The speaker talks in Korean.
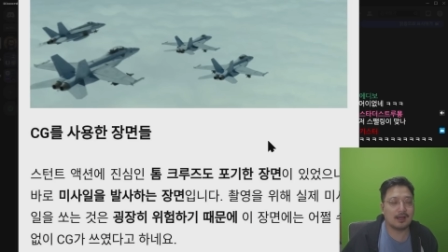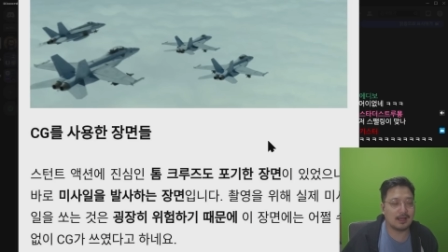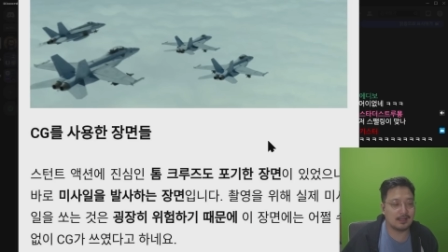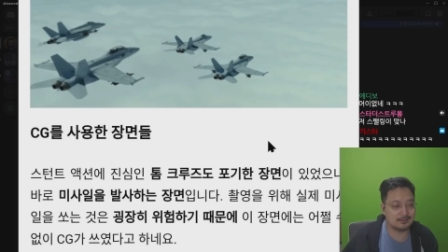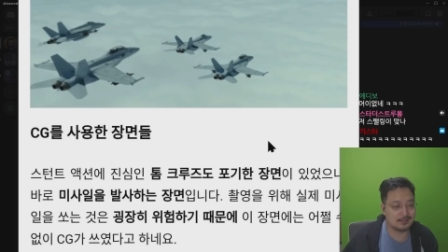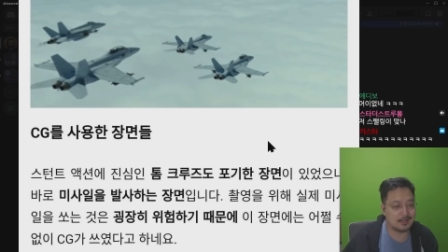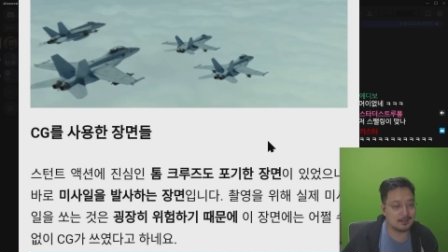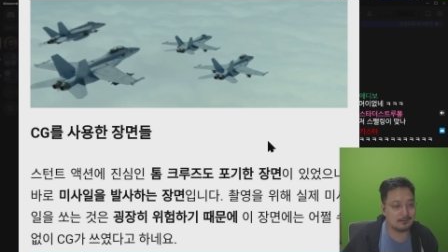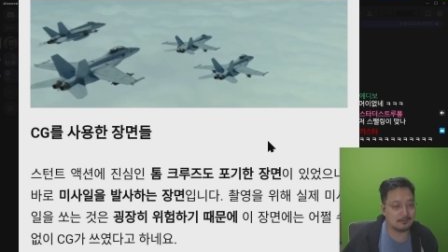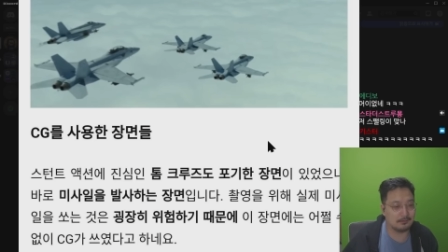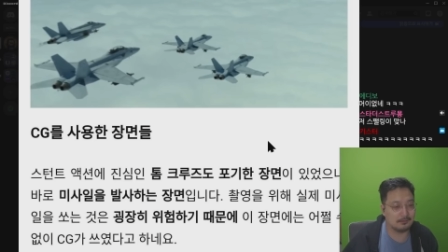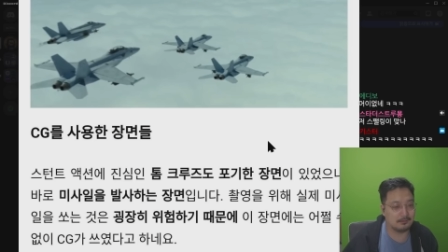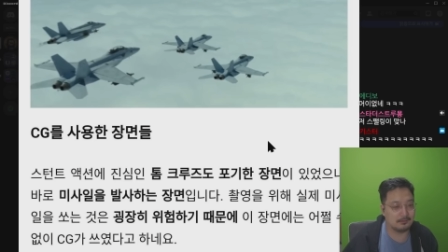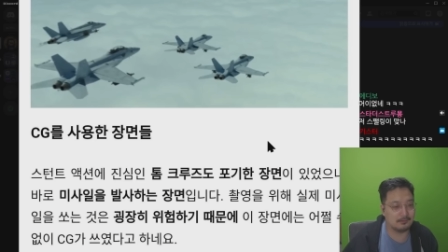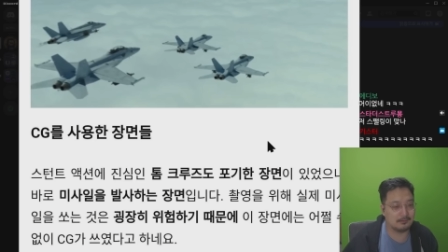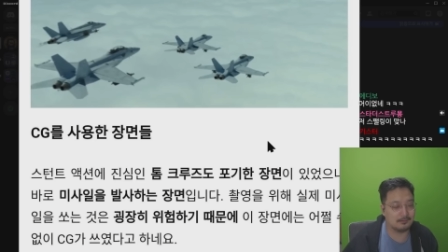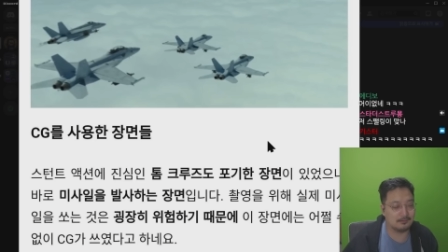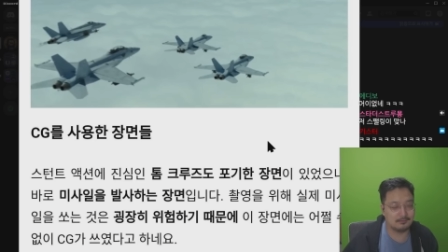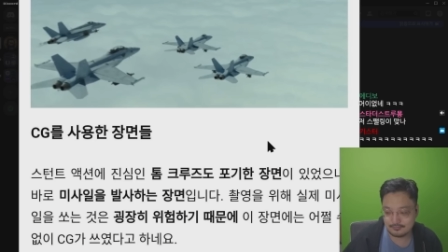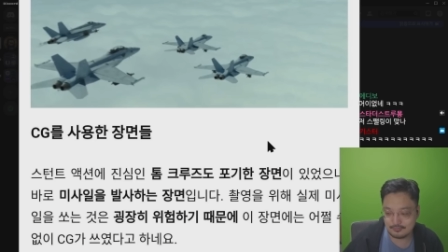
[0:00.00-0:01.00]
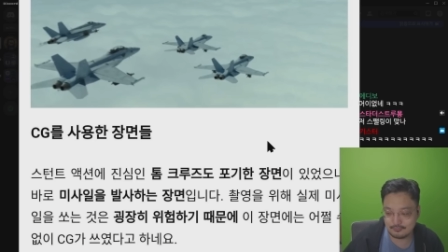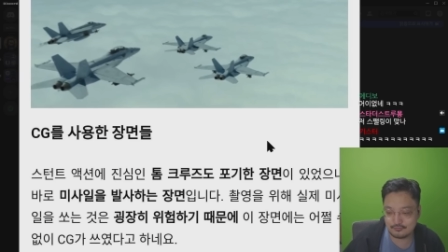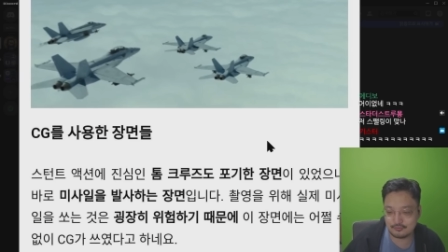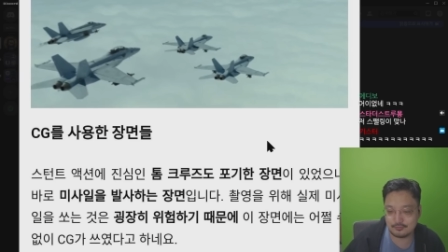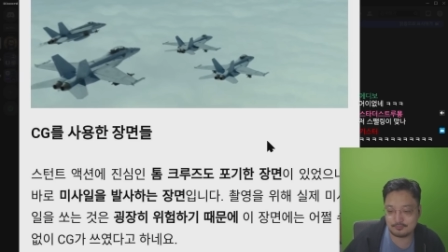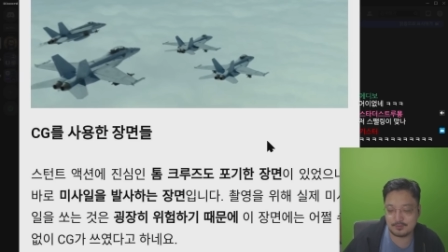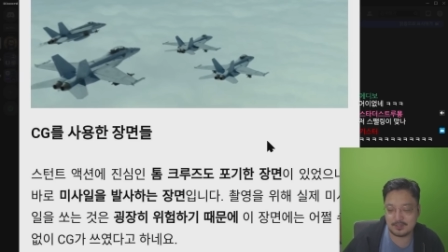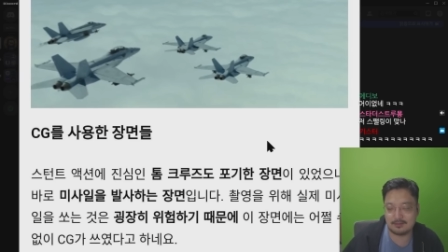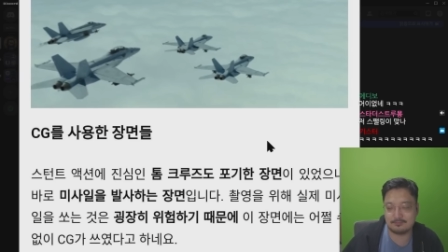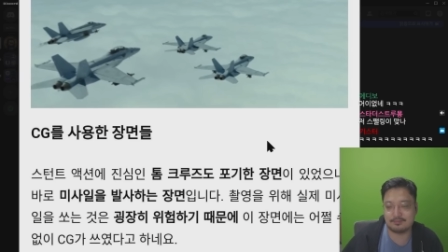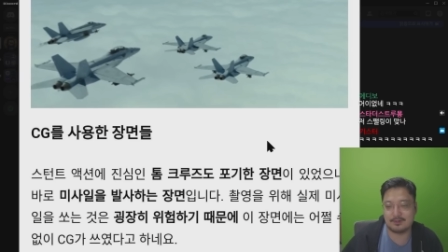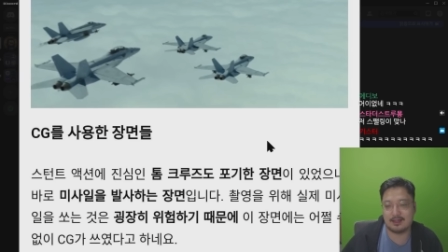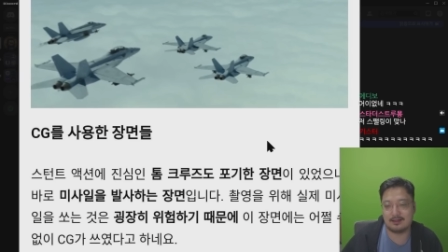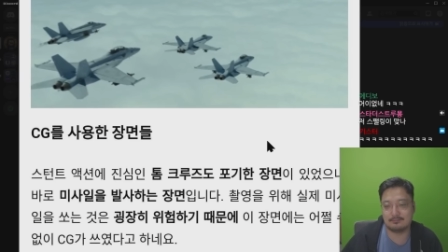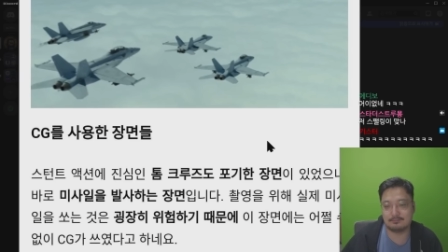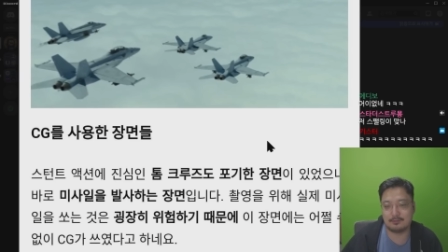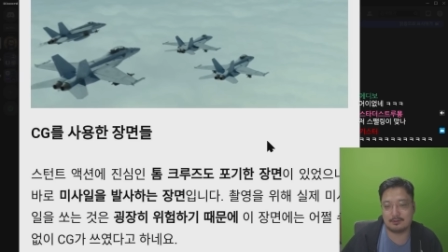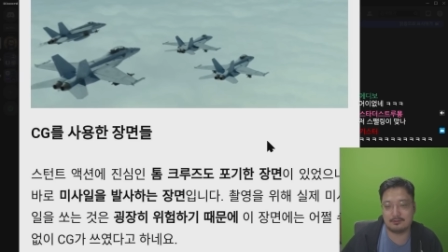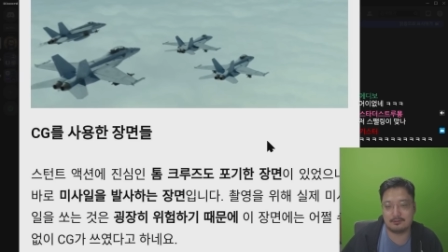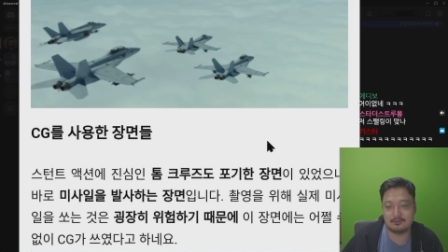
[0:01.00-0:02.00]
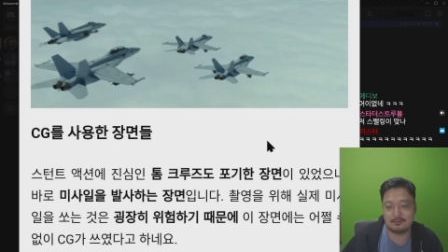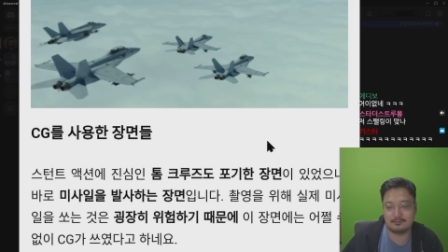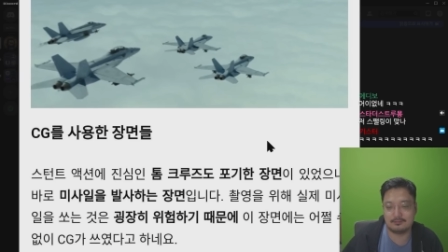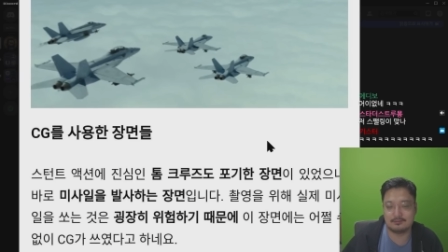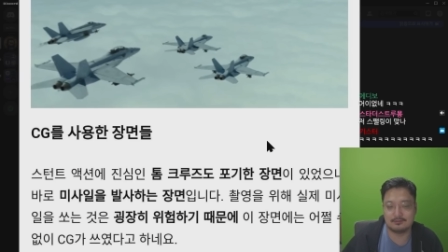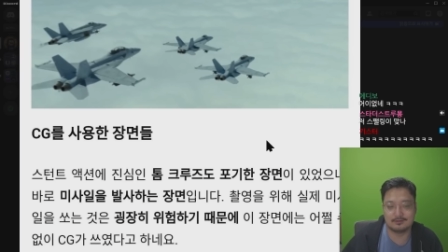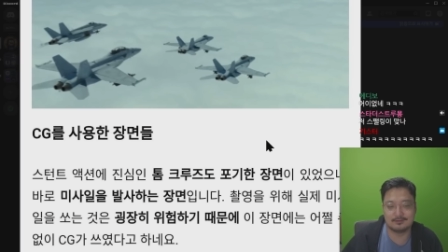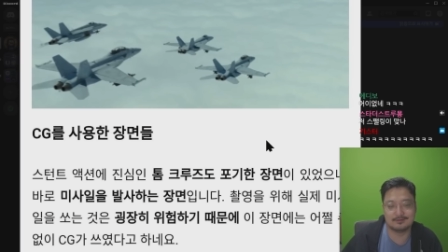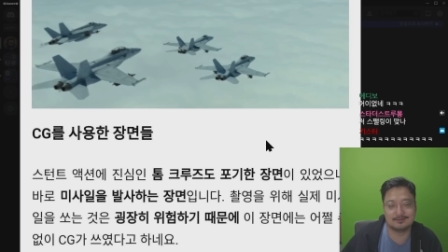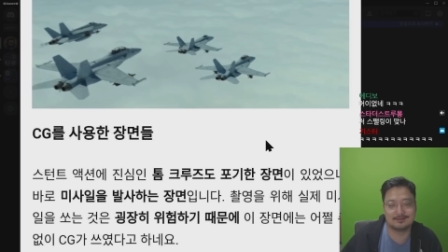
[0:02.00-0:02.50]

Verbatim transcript: 하네요. 크크루빙빵빵.